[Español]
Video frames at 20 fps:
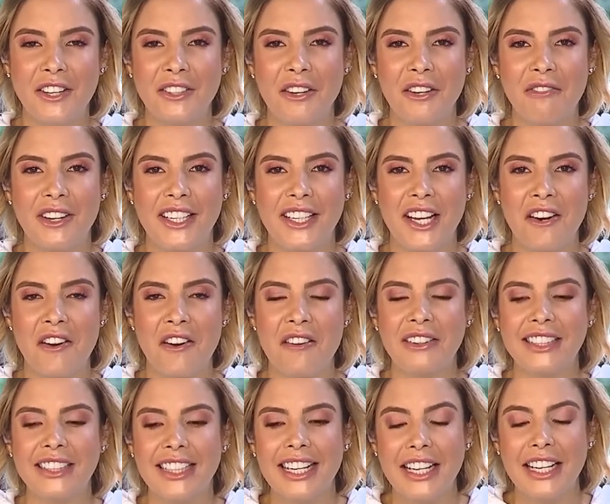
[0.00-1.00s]
Caro,
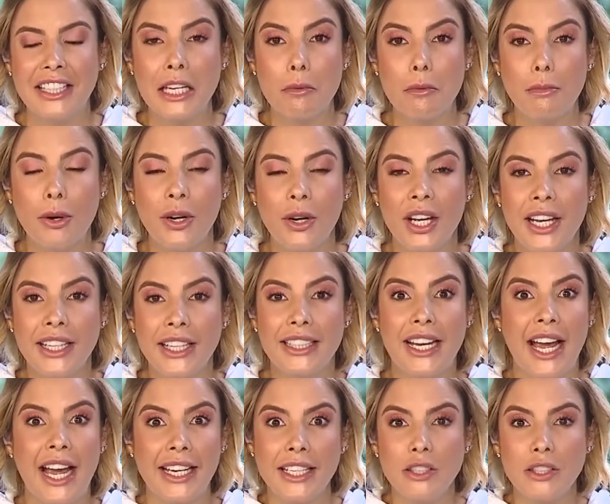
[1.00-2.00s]
bienvenida nuevamente al equipo.
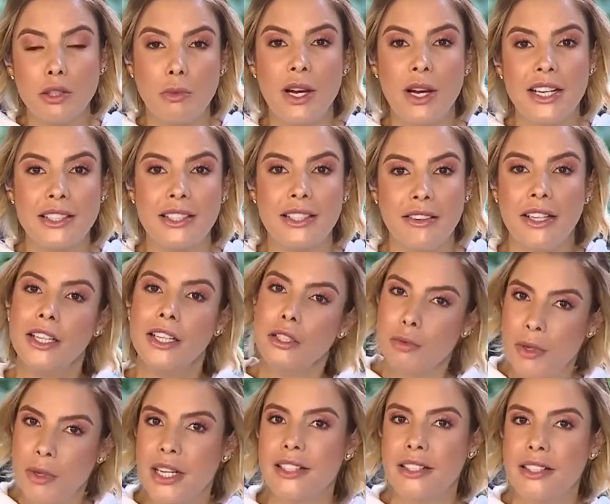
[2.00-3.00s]
Y ahí nos pueden
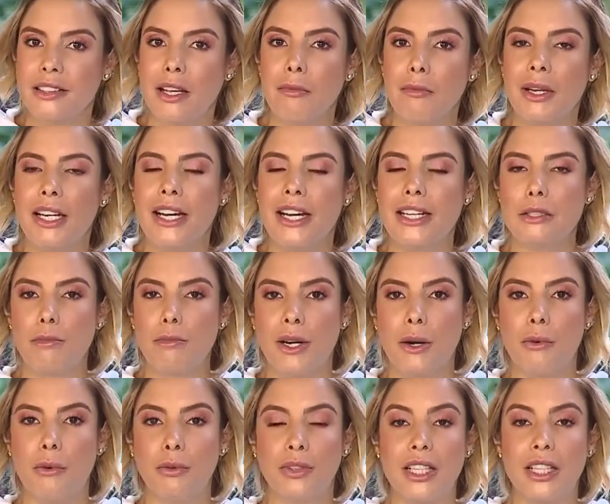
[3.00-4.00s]
escribir y nos pueden hacer también
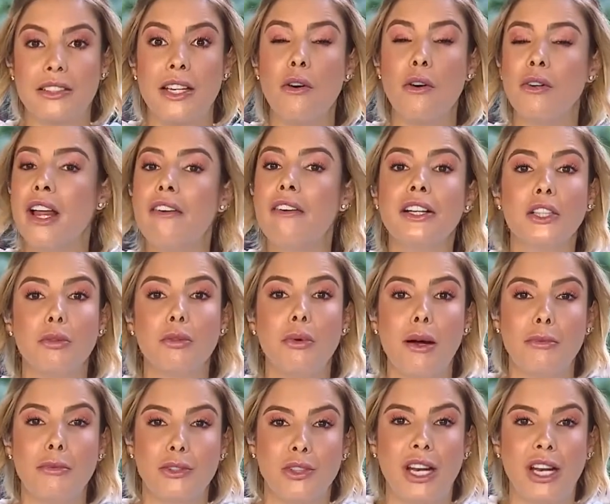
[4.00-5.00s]
las preguntas. De una
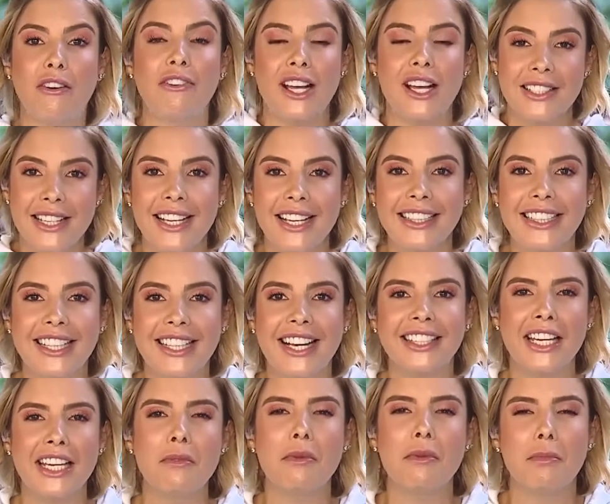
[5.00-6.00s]
vez nos vamos con la frase del
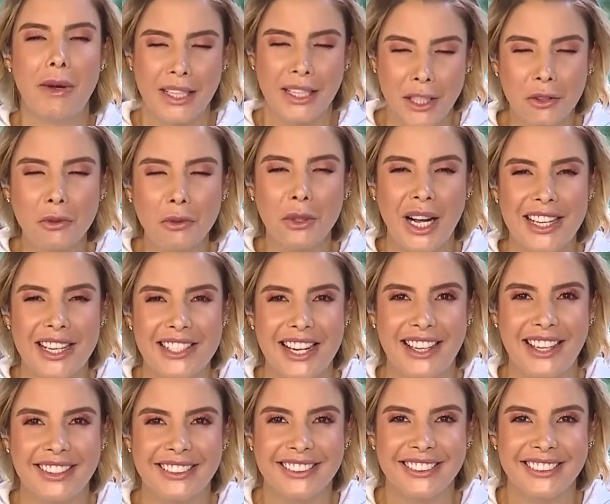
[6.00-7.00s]
día aquí en Mi Parque Tu
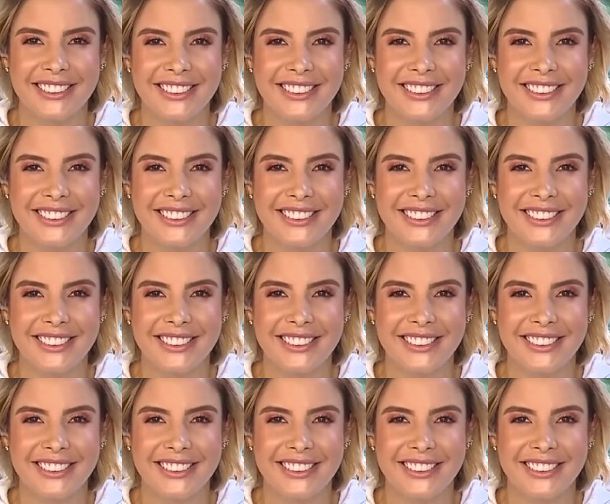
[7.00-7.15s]
Casa.